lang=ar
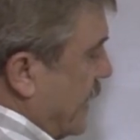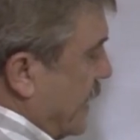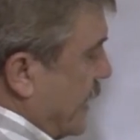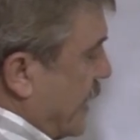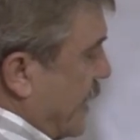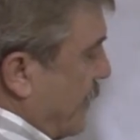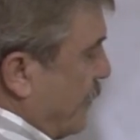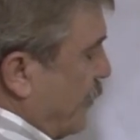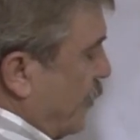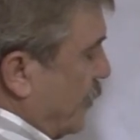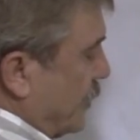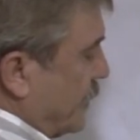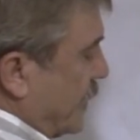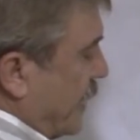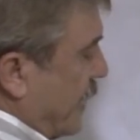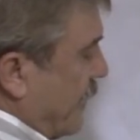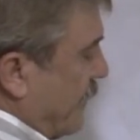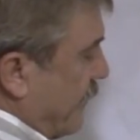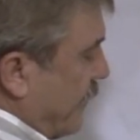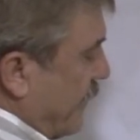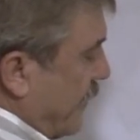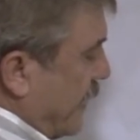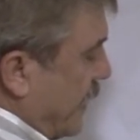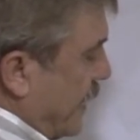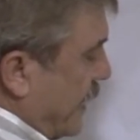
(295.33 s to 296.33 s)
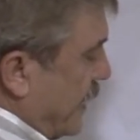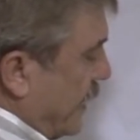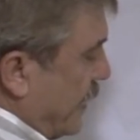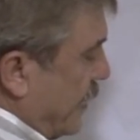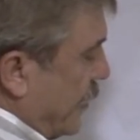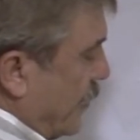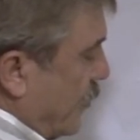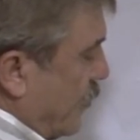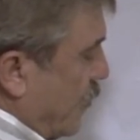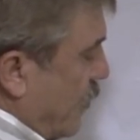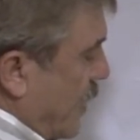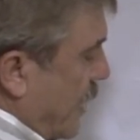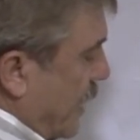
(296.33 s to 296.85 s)
ربع الطرفين
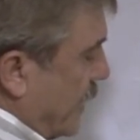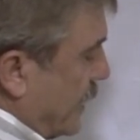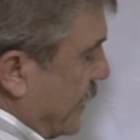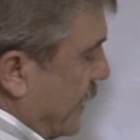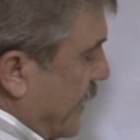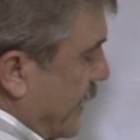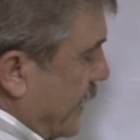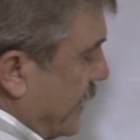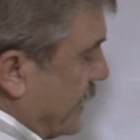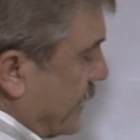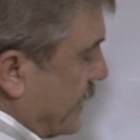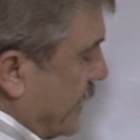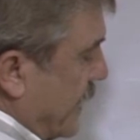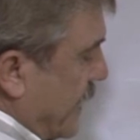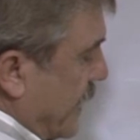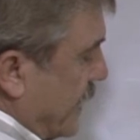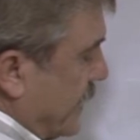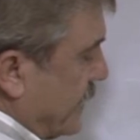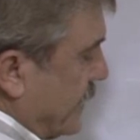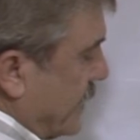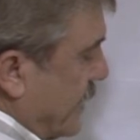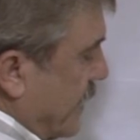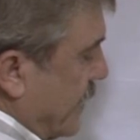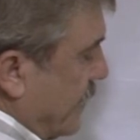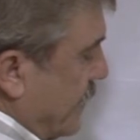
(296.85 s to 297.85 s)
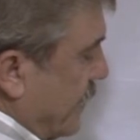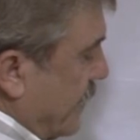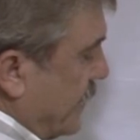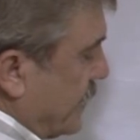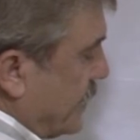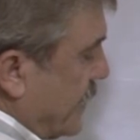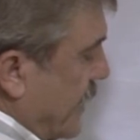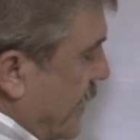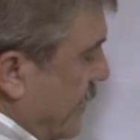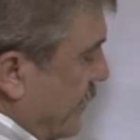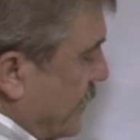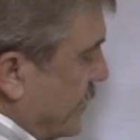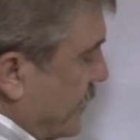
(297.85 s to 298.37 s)
واحد ناقص اكس تربيع
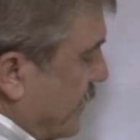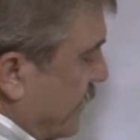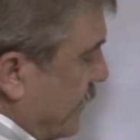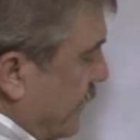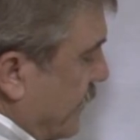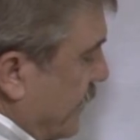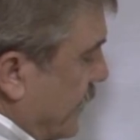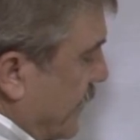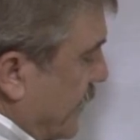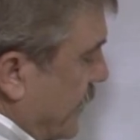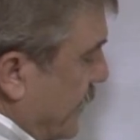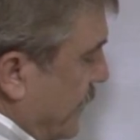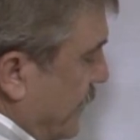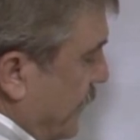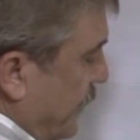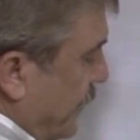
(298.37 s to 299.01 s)
يساوي صفر